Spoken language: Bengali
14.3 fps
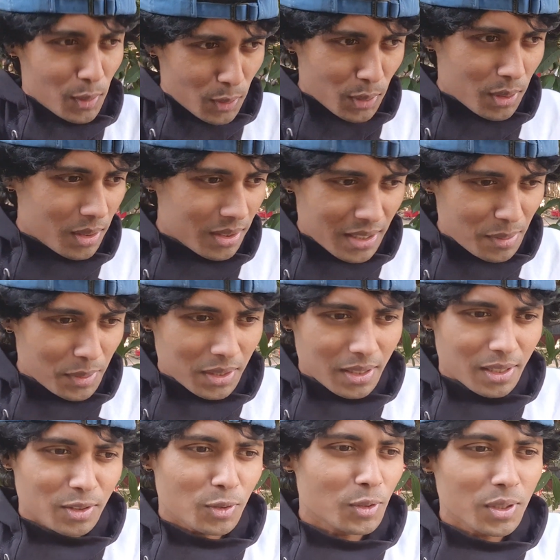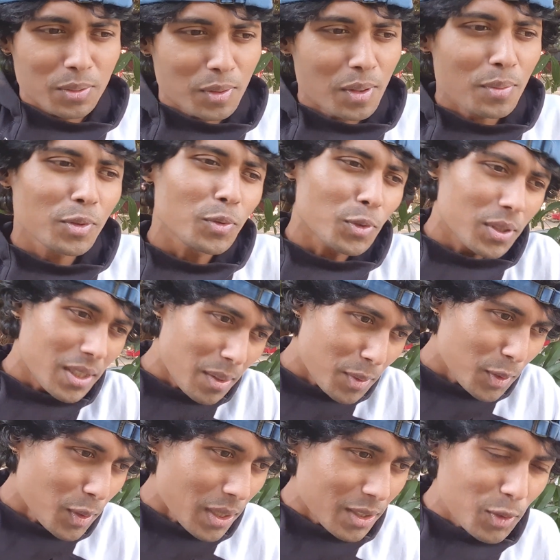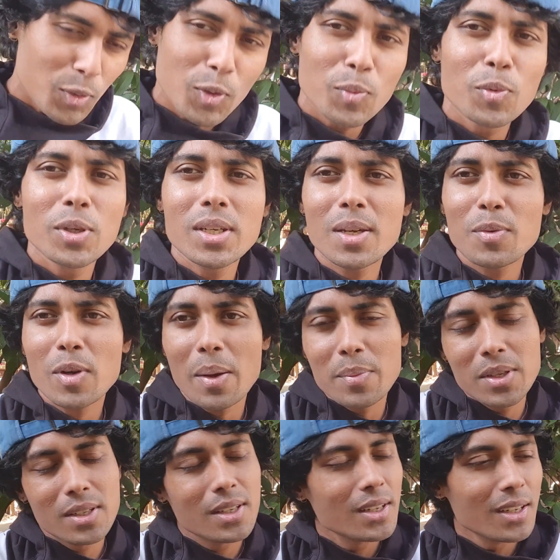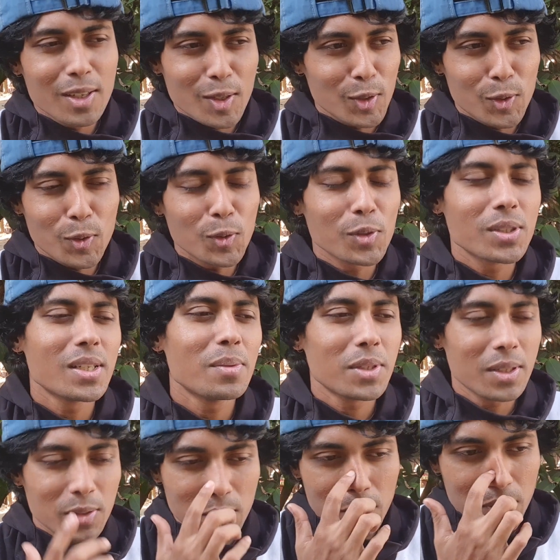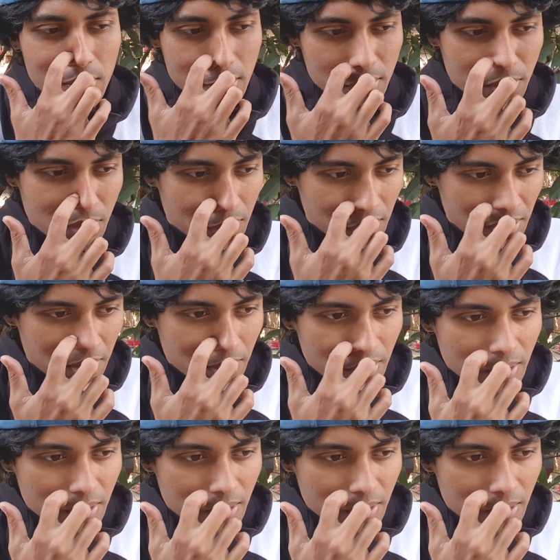তোর সিনেমাতে কাজ করতে পারো আমি তোর সিনেমা তো কাজ করবোই না এবং আমি কিন্তু কোনো সিনেমাতে কিন্তু এখন কাজ করছি না